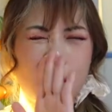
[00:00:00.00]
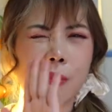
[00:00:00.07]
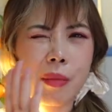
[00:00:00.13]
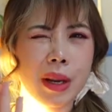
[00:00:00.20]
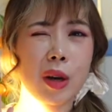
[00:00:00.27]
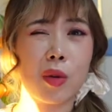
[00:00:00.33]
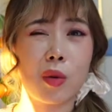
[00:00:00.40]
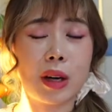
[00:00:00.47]

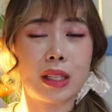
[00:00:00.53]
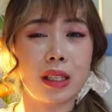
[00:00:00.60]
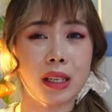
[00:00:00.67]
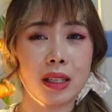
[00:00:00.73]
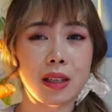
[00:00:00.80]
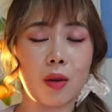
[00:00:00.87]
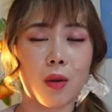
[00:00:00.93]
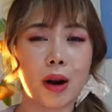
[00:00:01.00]
ไม่ควร
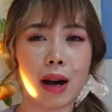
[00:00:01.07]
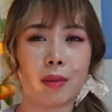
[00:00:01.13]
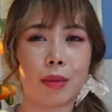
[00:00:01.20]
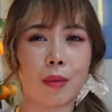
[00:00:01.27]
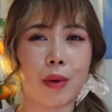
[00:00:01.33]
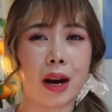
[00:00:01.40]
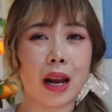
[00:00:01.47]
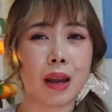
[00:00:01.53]
ที่จะวางแบ
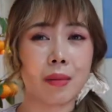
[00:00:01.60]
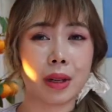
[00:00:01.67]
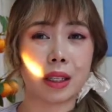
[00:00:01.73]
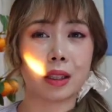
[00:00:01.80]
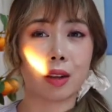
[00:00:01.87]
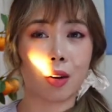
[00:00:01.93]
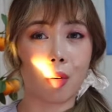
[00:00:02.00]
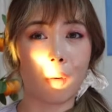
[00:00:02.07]
บว่าให้มัน
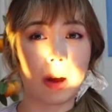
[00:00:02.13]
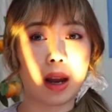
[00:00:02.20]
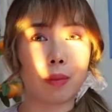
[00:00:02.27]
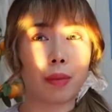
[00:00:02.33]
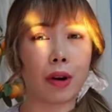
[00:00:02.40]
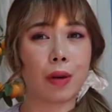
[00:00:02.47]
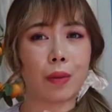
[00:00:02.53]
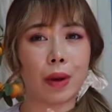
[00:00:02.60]
ตรงกับ
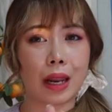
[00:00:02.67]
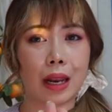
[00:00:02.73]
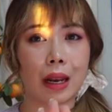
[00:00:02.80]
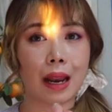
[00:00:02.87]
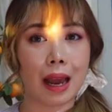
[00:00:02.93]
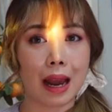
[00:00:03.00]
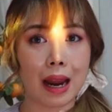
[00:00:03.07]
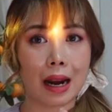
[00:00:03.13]
บริเวณ
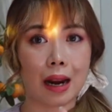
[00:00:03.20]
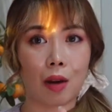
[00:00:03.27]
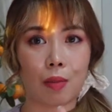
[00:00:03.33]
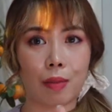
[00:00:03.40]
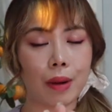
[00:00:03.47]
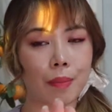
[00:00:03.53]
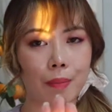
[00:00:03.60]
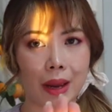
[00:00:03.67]
หน้าเรา
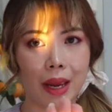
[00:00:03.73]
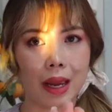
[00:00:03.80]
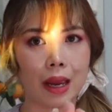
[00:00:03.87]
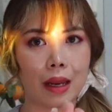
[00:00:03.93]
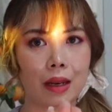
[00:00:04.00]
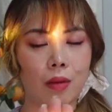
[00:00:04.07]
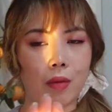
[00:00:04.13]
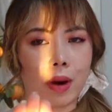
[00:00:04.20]

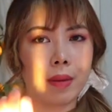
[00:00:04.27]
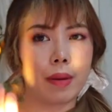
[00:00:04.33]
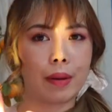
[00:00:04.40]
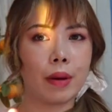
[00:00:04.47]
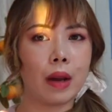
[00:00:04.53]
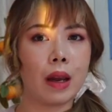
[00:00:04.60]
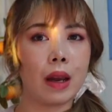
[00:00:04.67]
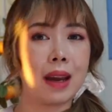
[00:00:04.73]
เป๊ะๆหรือว่าแบบ
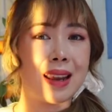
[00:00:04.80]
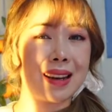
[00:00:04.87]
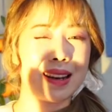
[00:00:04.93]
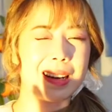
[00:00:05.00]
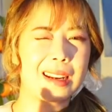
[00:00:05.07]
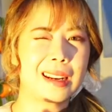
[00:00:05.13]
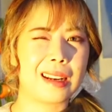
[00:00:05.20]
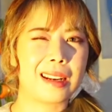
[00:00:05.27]

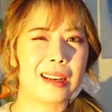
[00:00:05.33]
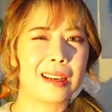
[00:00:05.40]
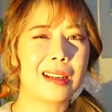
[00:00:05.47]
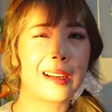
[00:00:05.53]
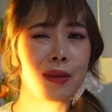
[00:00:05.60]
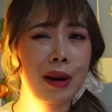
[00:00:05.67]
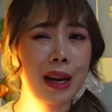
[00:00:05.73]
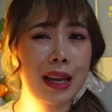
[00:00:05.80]

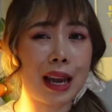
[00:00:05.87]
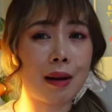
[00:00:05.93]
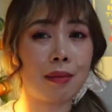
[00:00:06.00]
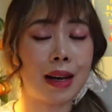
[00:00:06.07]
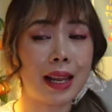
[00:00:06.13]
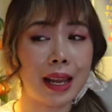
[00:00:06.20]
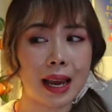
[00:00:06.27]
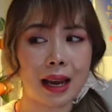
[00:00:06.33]
คือพยายาม
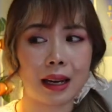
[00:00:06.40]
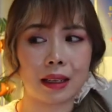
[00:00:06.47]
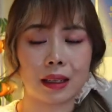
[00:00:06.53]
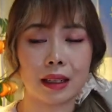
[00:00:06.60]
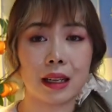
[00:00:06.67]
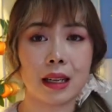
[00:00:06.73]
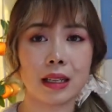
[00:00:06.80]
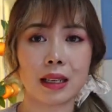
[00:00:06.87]
เลี่ยง
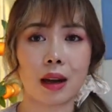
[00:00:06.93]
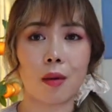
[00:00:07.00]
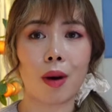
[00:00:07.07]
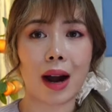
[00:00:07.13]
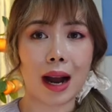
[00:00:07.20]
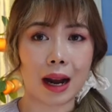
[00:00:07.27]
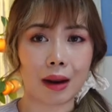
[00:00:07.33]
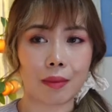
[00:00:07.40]
ที่จะ
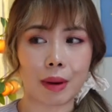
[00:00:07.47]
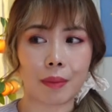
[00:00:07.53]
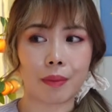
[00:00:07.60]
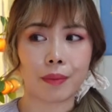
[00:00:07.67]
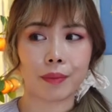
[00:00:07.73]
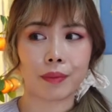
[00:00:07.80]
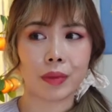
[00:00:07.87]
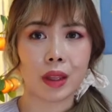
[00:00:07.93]
วางแบบ
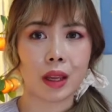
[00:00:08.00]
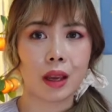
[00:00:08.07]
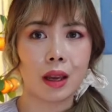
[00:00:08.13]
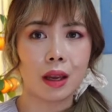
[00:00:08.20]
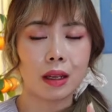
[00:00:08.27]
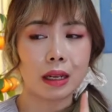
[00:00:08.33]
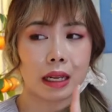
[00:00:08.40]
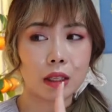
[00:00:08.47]

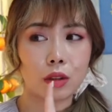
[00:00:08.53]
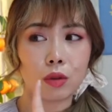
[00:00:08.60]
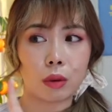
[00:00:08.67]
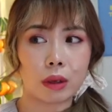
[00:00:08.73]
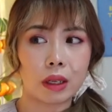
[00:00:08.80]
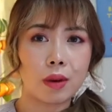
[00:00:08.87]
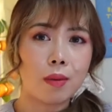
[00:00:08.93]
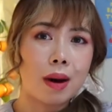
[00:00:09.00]
ในจุด
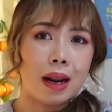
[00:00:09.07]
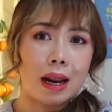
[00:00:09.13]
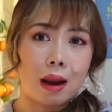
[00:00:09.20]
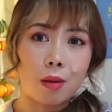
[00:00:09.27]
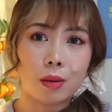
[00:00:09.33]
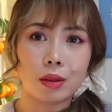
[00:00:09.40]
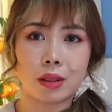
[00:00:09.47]
ที่ว่าเรา